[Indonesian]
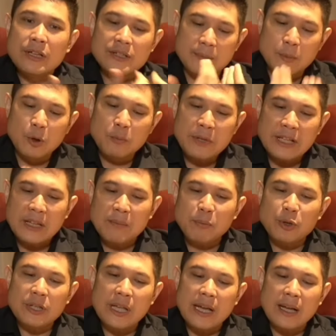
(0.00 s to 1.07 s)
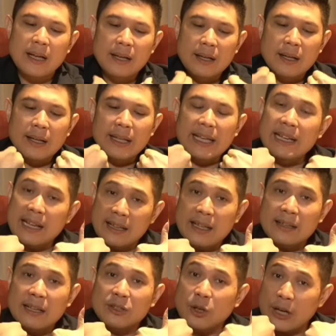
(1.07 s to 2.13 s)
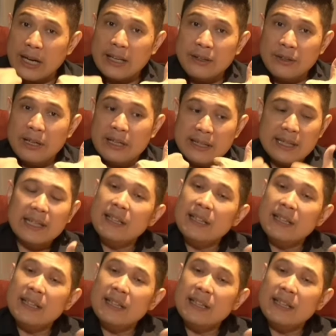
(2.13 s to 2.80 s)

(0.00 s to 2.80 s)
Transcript: Sebelum kita punya identitas orang Indonesia,